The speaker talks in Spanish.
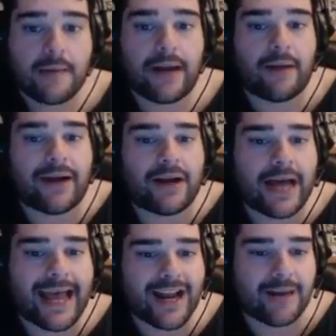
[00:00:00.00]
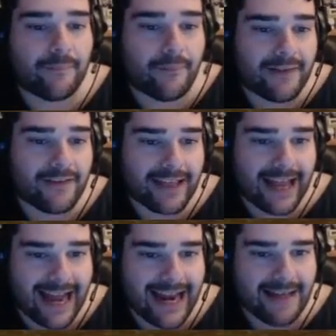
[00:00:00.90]
Pero bueno, eh, no puedo
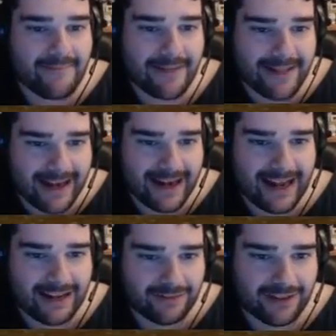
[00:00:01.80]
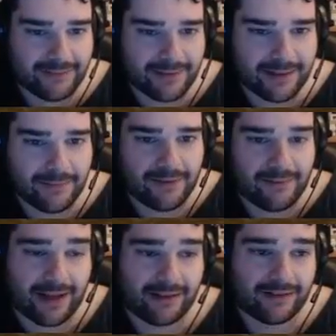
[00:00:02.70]
llegar a invitarla a entusiasmarse por,
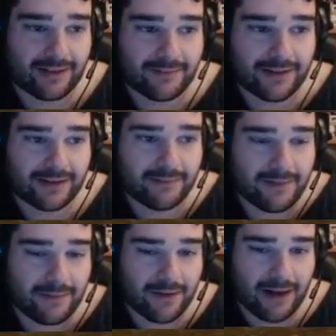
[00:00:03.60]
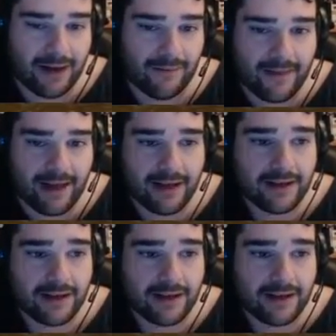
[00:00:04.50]
a por la boda,